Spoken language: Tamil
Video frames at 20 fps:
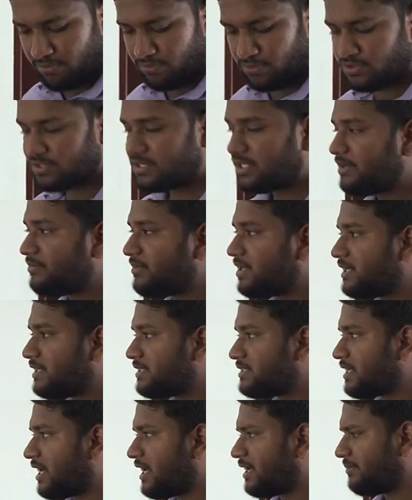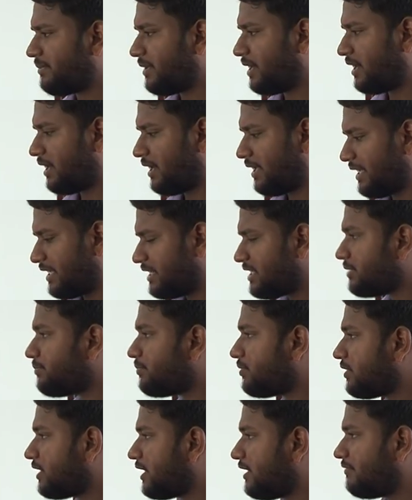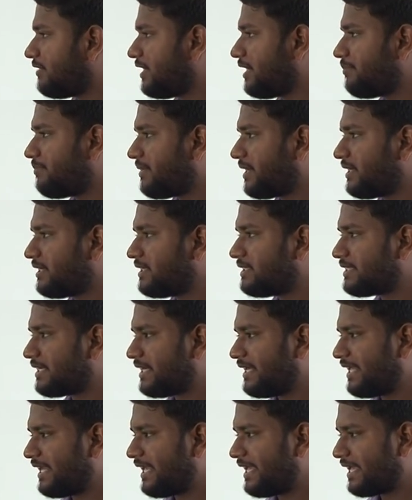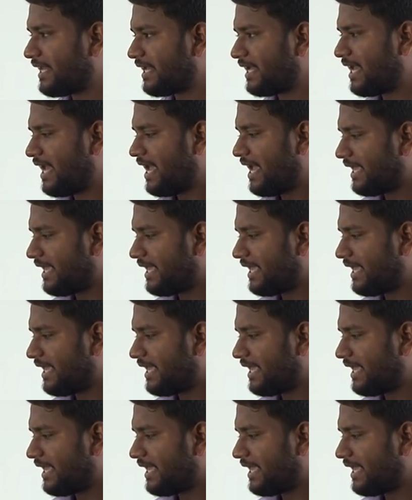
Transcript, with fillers: முஸ்லிம்கள் சார்பில் எதிர்ப்புகள் வெளிப்படுகின்ற நிலையில்